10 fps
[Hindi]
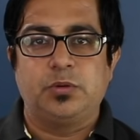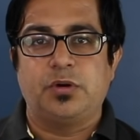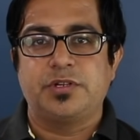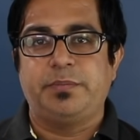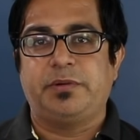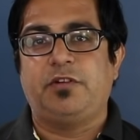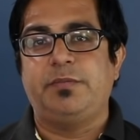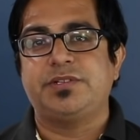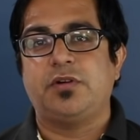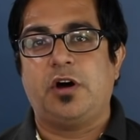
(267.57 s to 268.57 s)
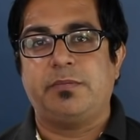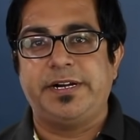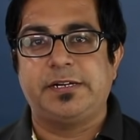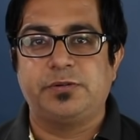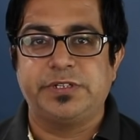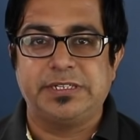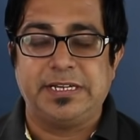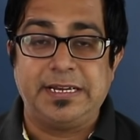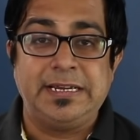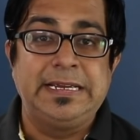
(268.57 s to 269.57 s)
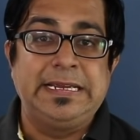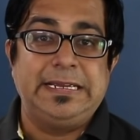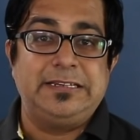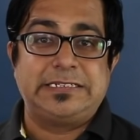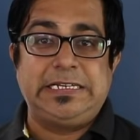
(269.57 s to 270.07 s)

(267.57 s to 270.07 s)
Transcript: थोड़ा सा परफॉर्मेंस और बेटर हो जाता है इसके